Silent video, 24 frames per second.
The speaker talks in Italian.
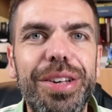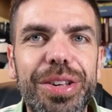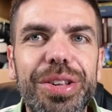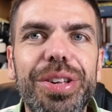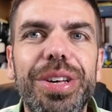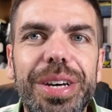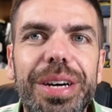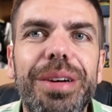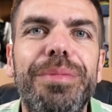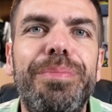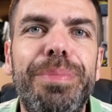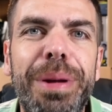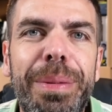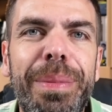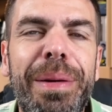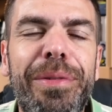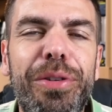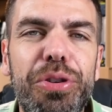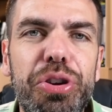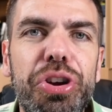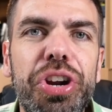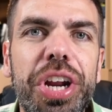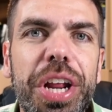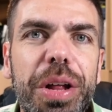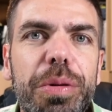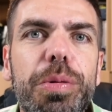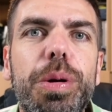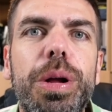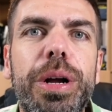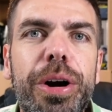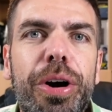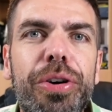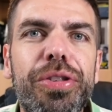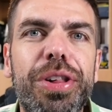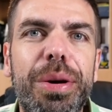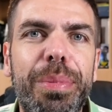eh, per me vogliono dire
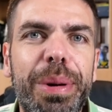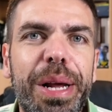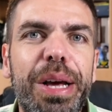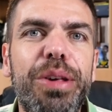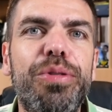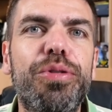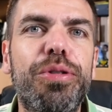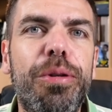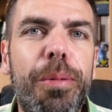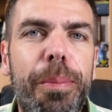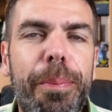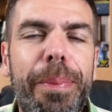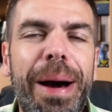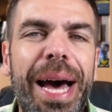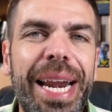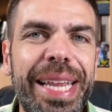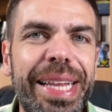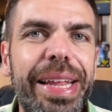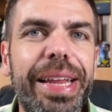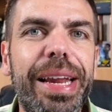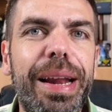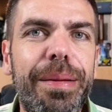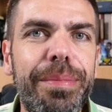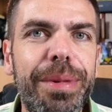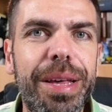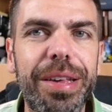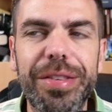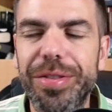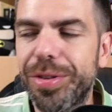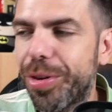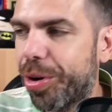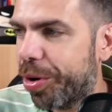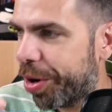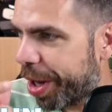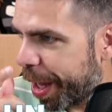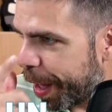qualcosa perché sono parte della mia
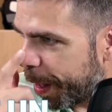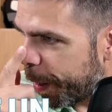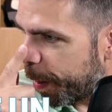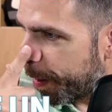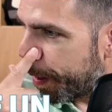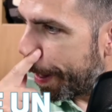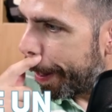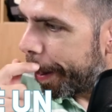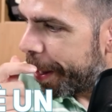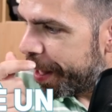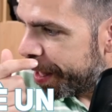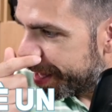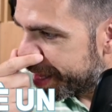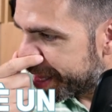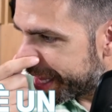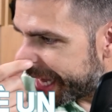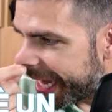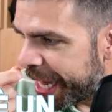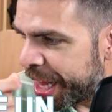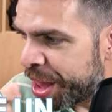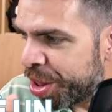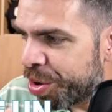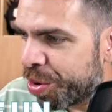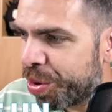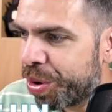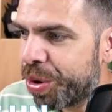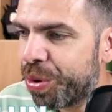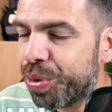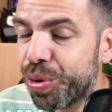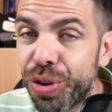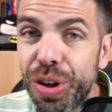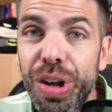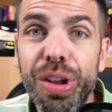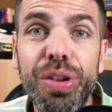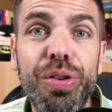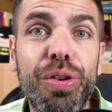storia. Se entro in un
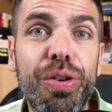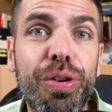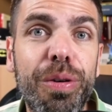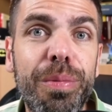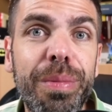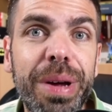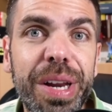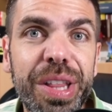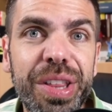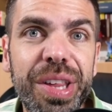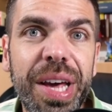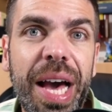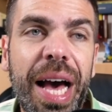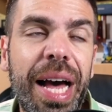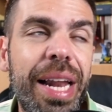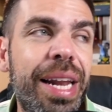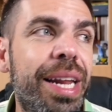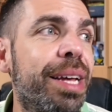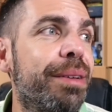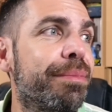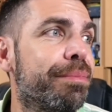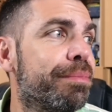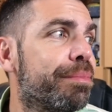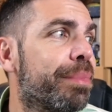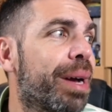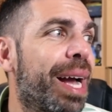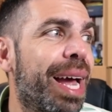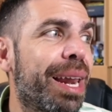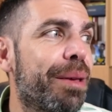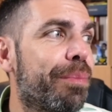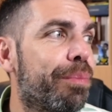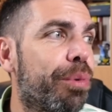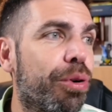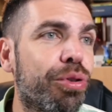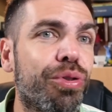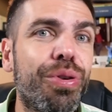centro commerciale, magari
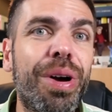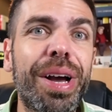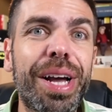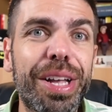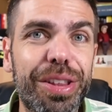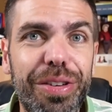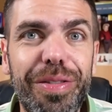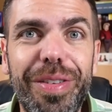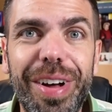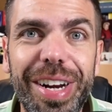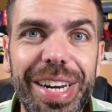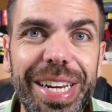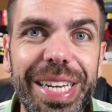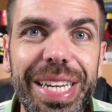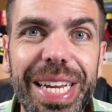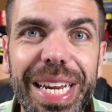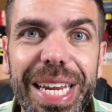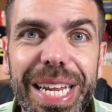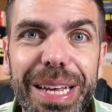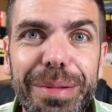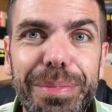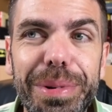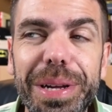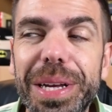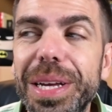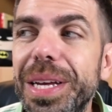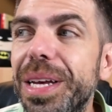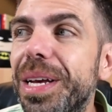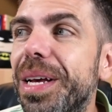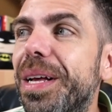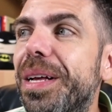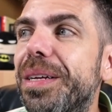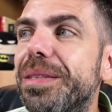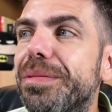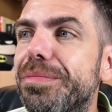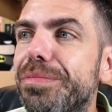posso anche trovare dei libri,
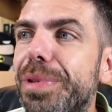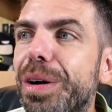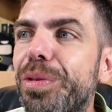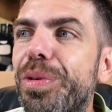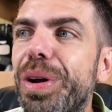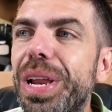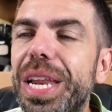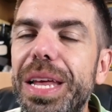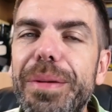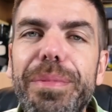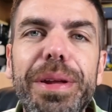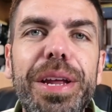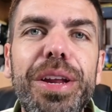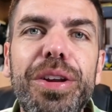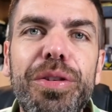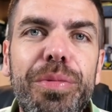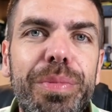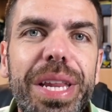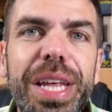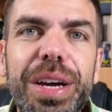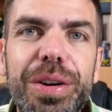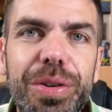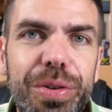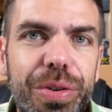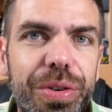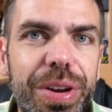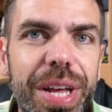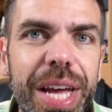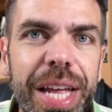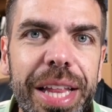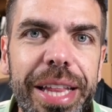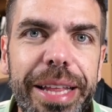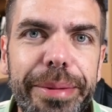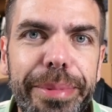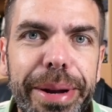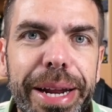ma quei libri non mi dicono
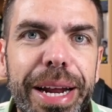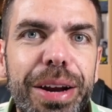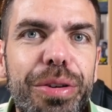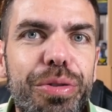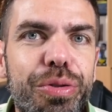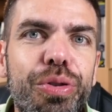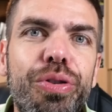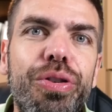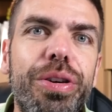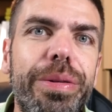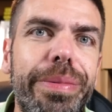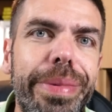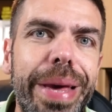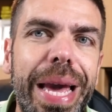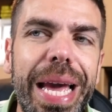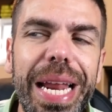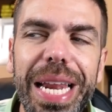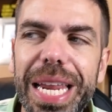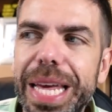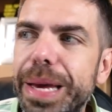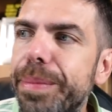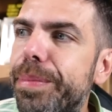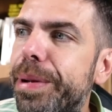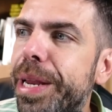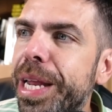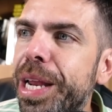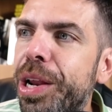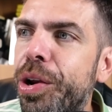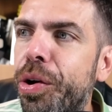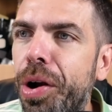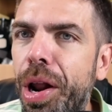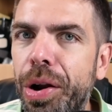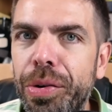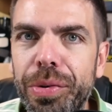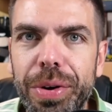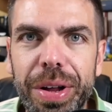niente perché non sono i miei libri,
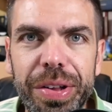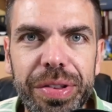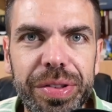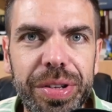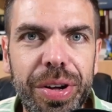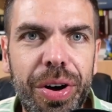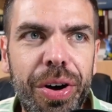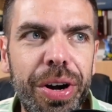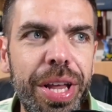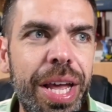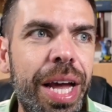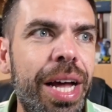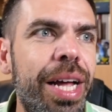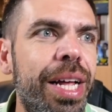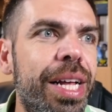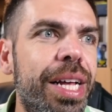non hanno una storia,